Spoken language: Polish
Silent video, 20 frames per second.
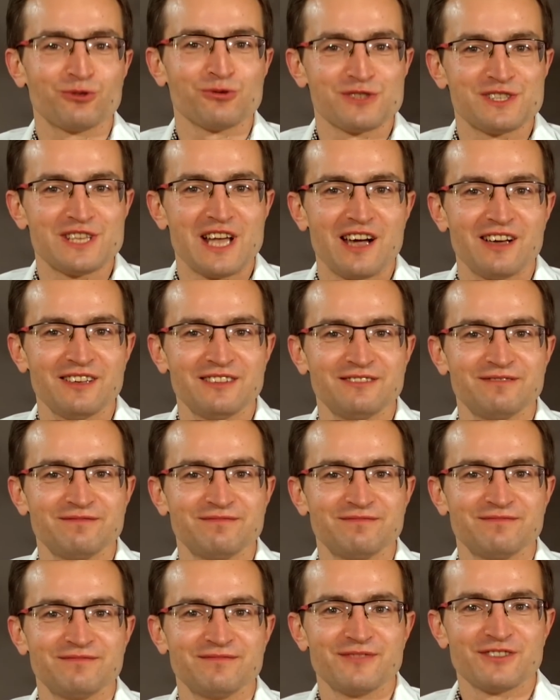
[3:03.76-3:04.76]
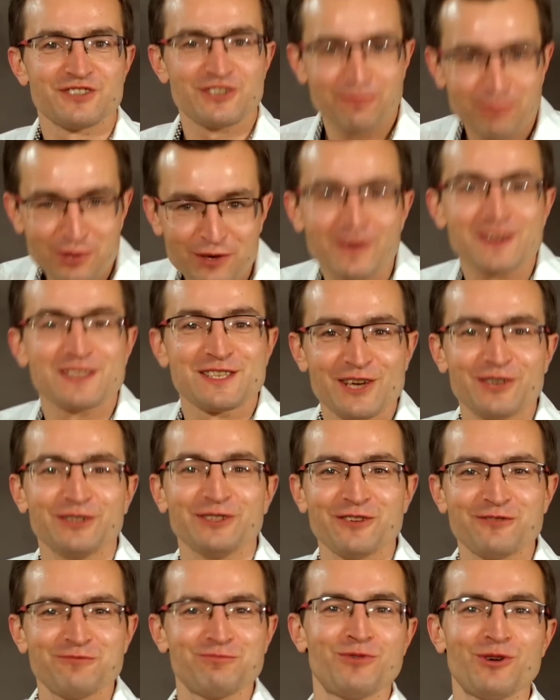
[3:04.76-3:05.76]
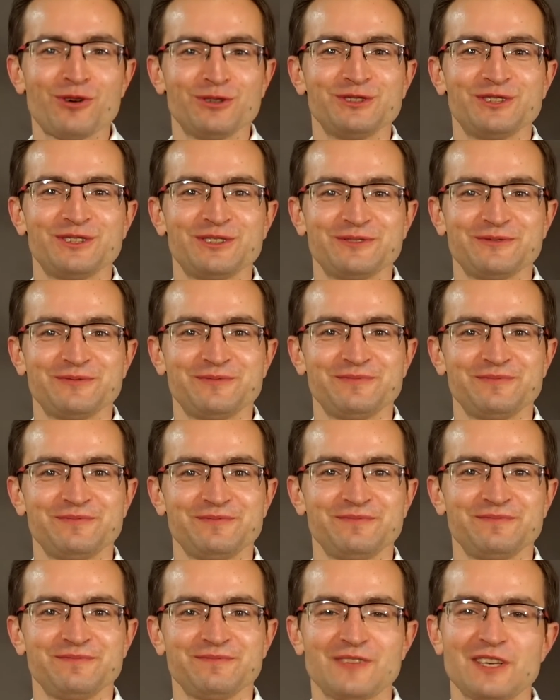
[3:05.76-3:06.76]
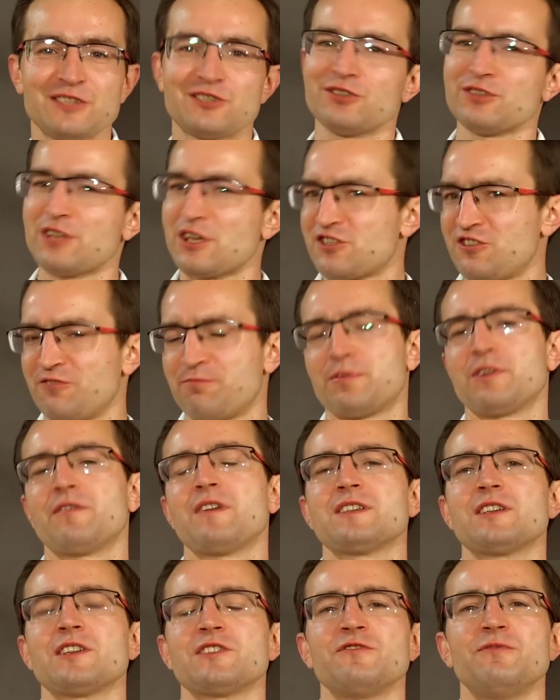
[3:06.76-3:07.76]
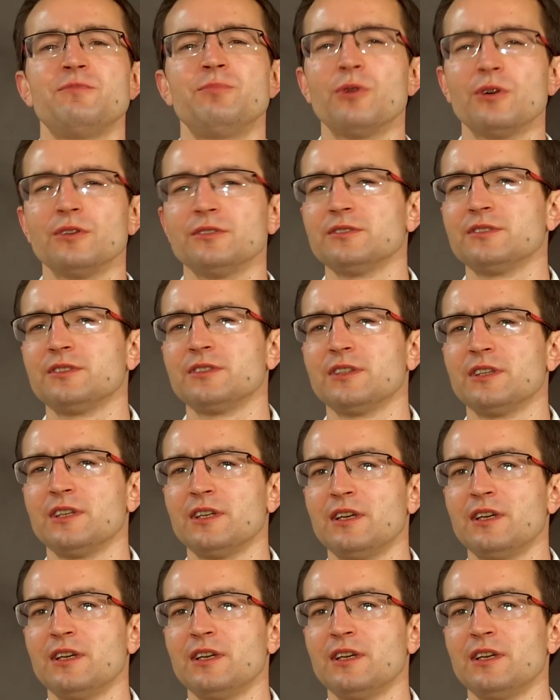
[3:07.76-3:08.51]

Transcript: uzna, że wprowadza ona w błąd. A co znaczy wprowadzać w błąd?